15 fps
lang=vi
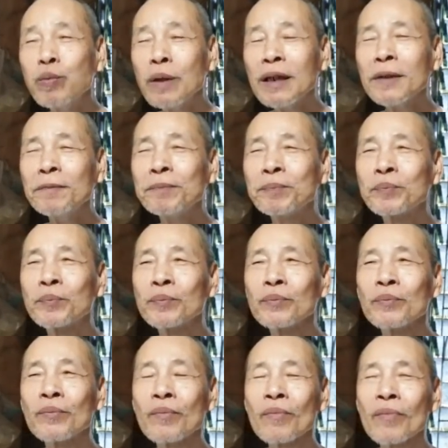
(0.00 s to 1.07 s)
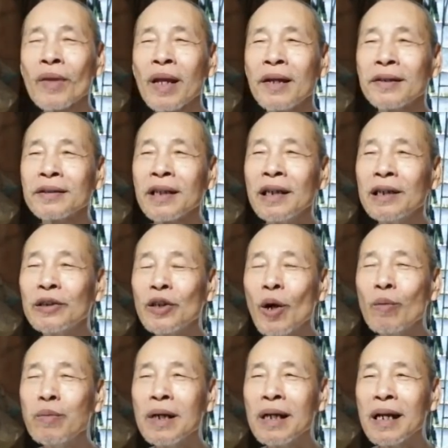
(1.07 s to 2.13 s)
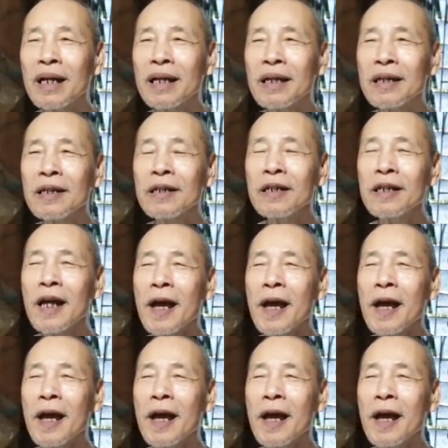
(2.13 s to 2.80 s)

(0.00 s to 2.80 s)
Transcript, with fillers: trung á thượng trung á thì người